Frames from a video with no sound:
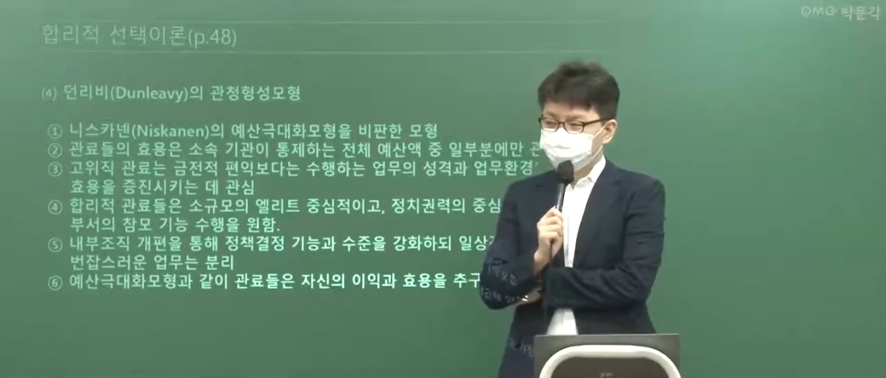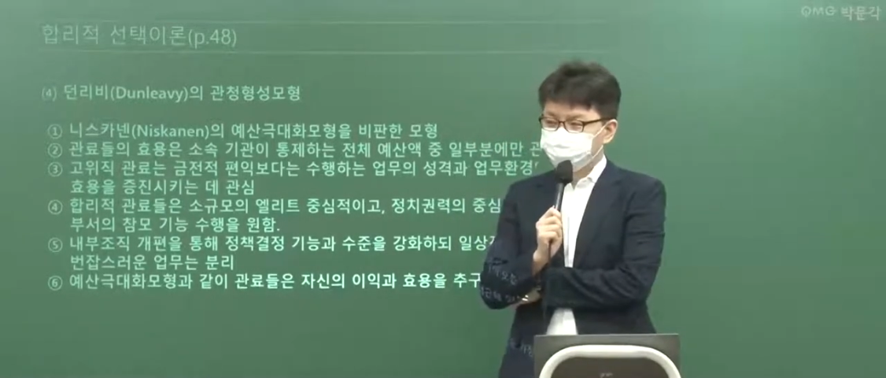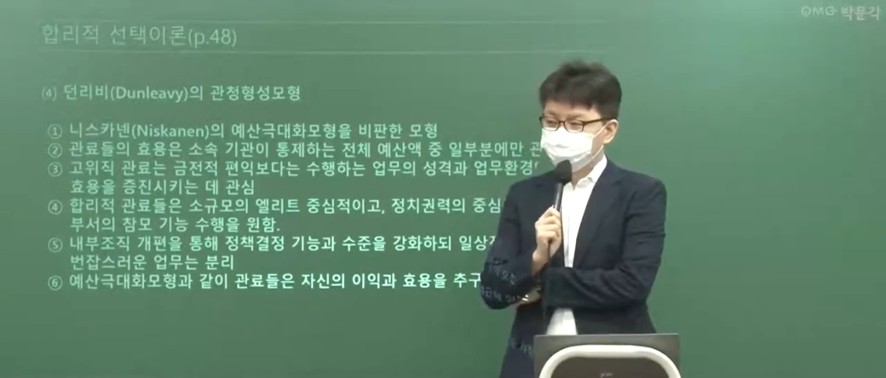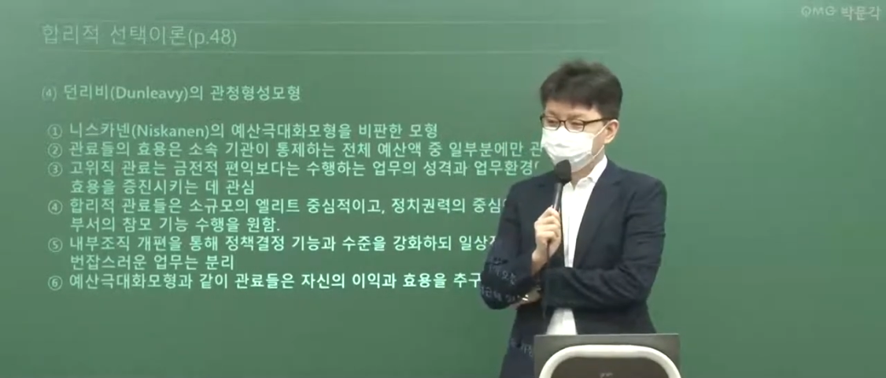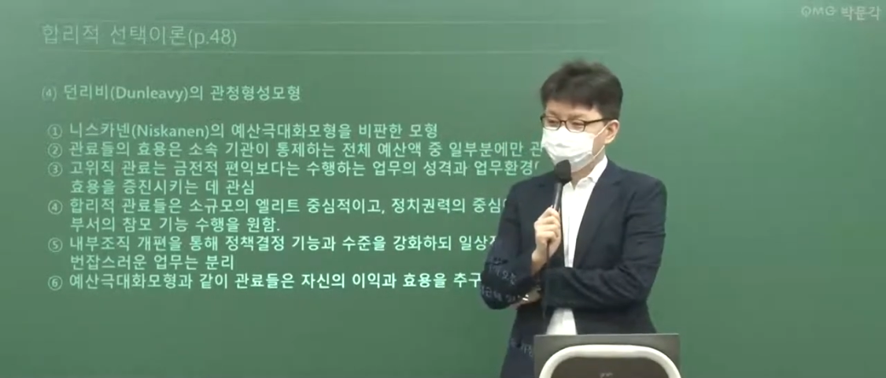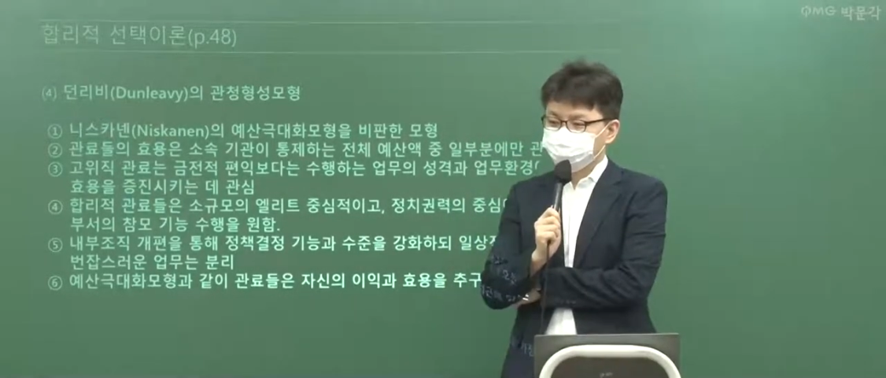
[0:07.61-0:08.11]

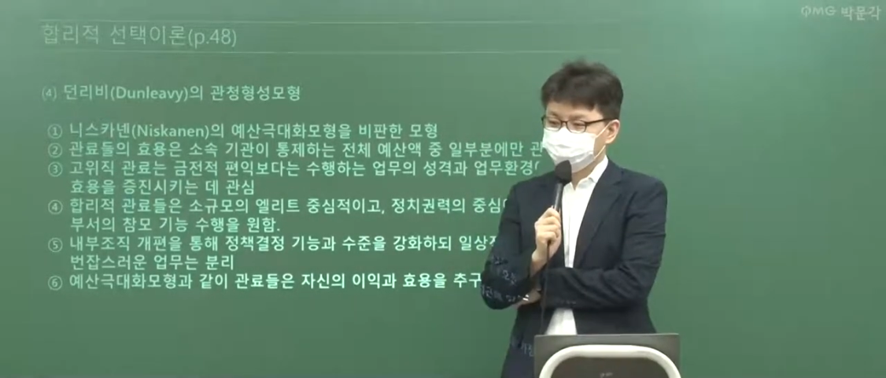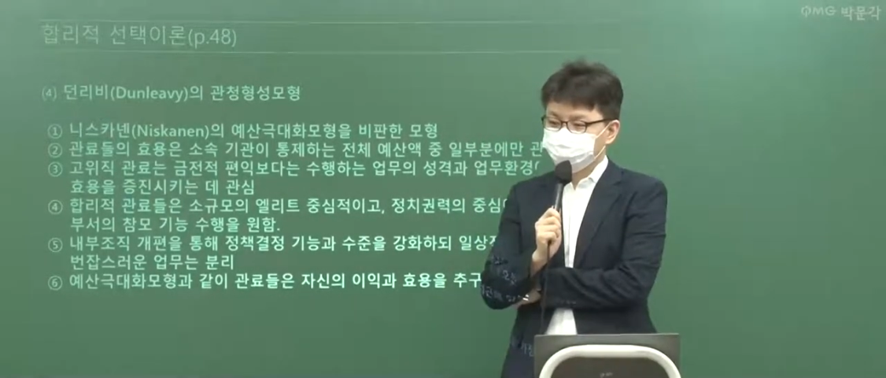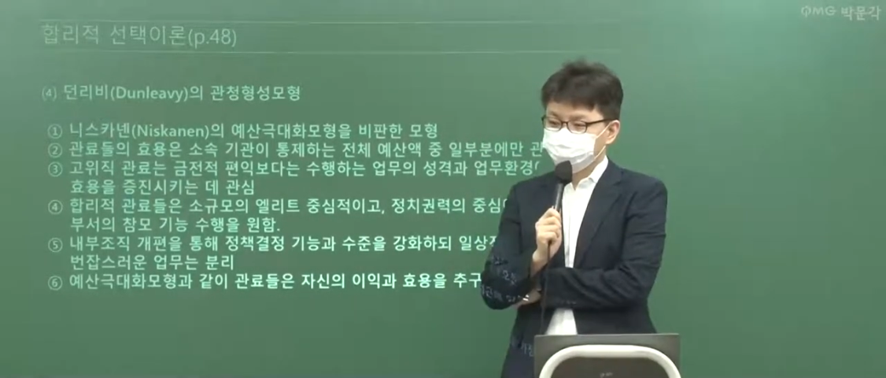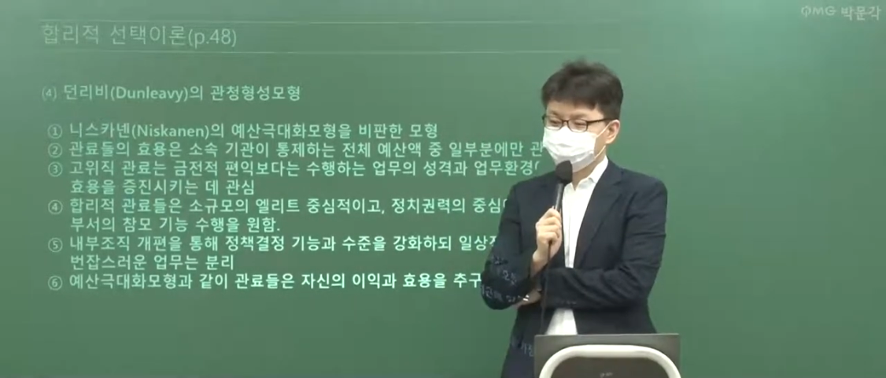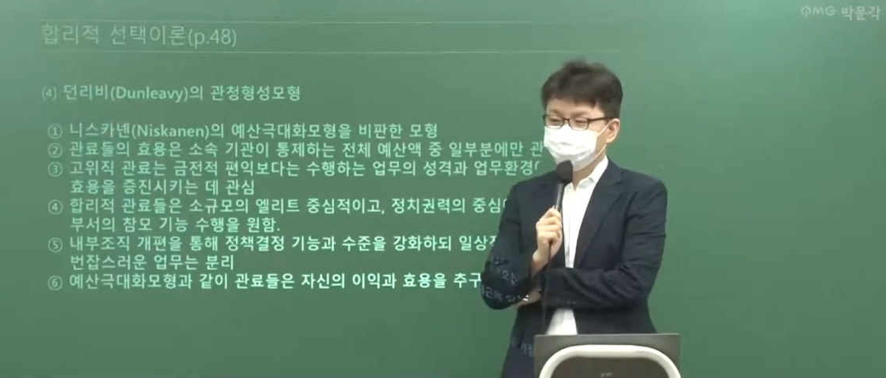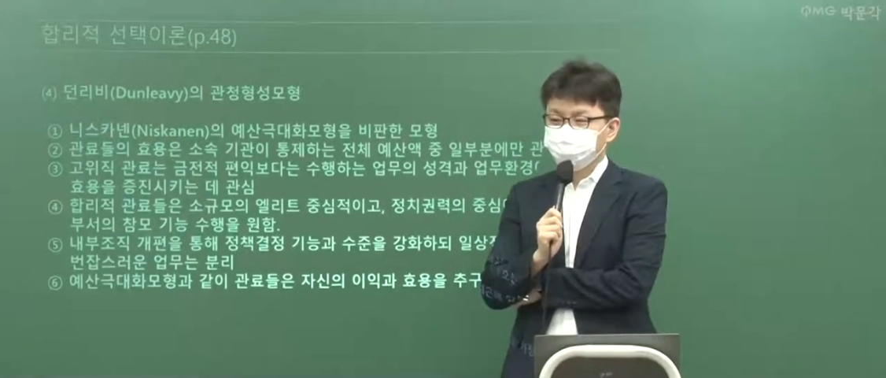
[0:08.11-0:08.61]
제가
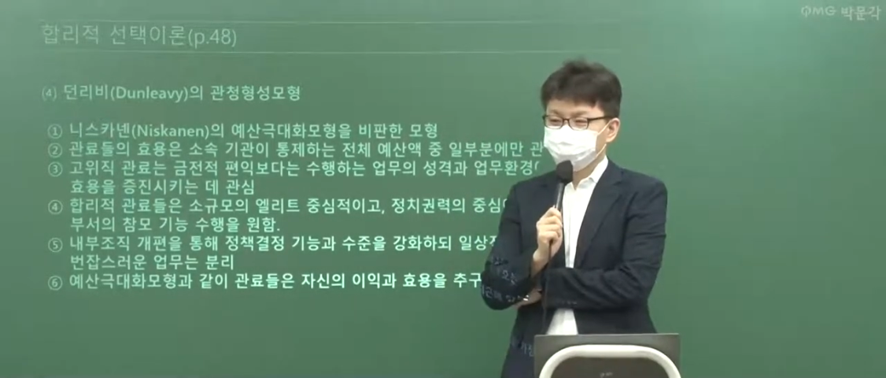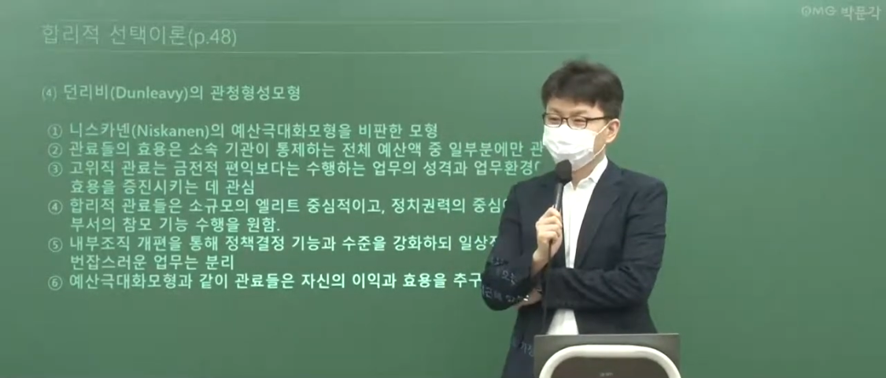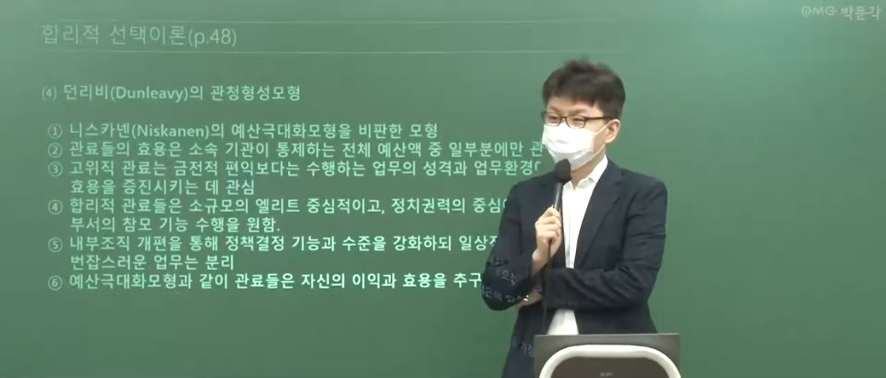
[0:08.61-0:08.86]
설명회 때도